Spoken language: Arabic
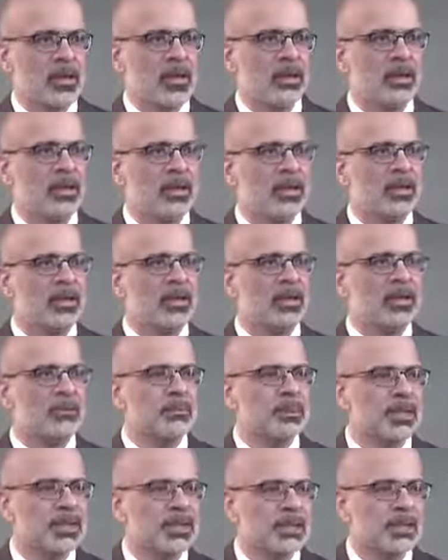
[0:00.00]
وهذا
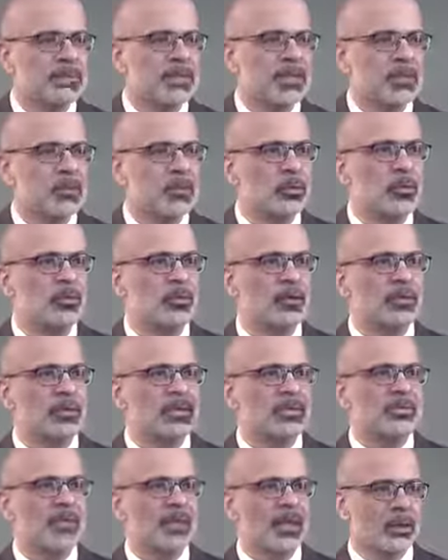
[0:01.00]
ما سنبدأه في
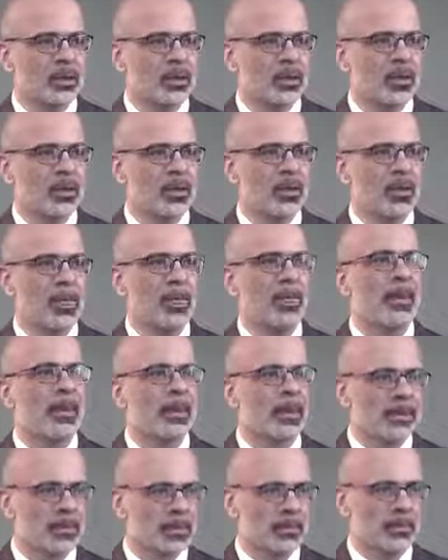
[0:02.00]
القسم الأول
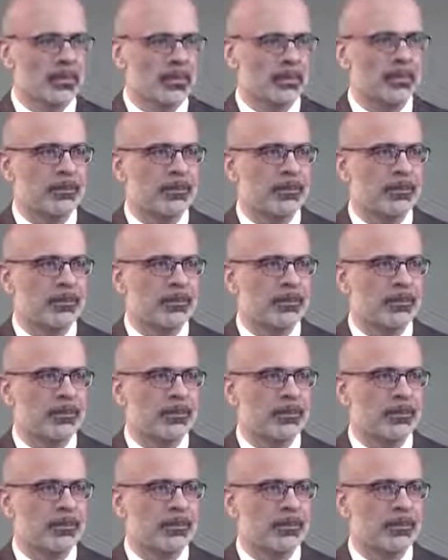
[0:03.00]
اليوم